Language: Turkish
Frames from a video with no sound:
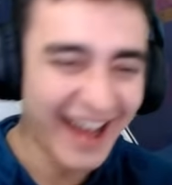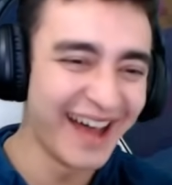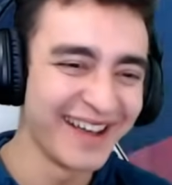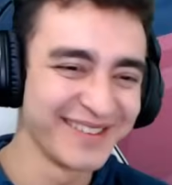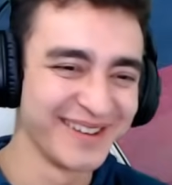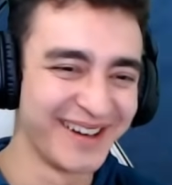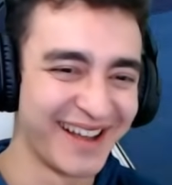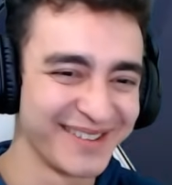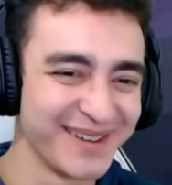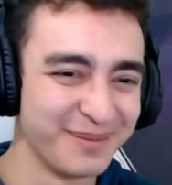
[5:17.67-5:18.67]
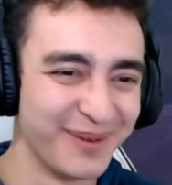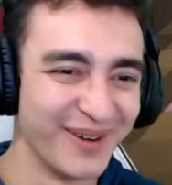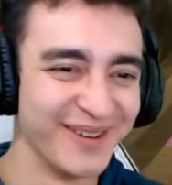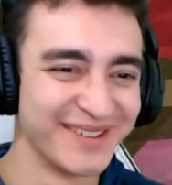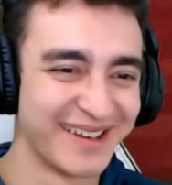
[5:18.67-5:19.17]
Hazır hazır
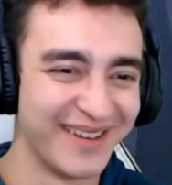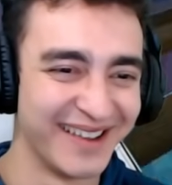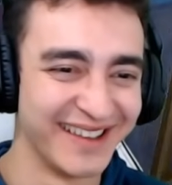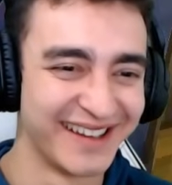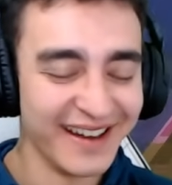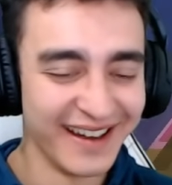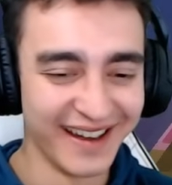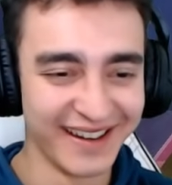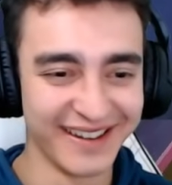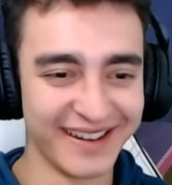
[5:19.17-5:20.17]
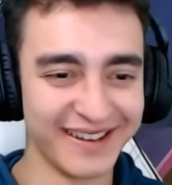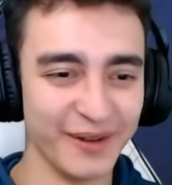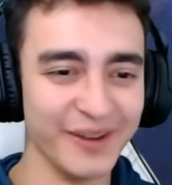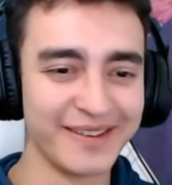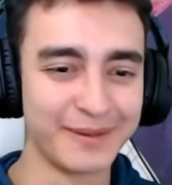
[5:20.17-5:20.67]
bolca Allah koyarım.
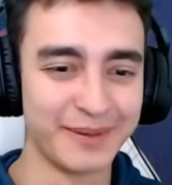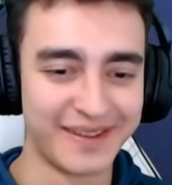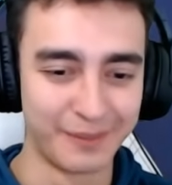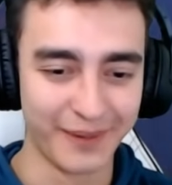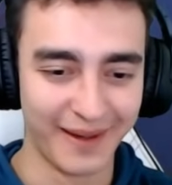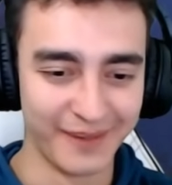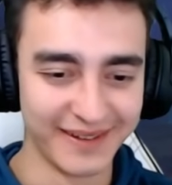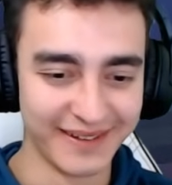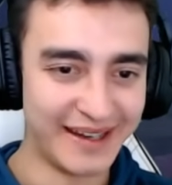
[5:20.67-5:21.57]
O nasıl bitir Burası ya? güzel.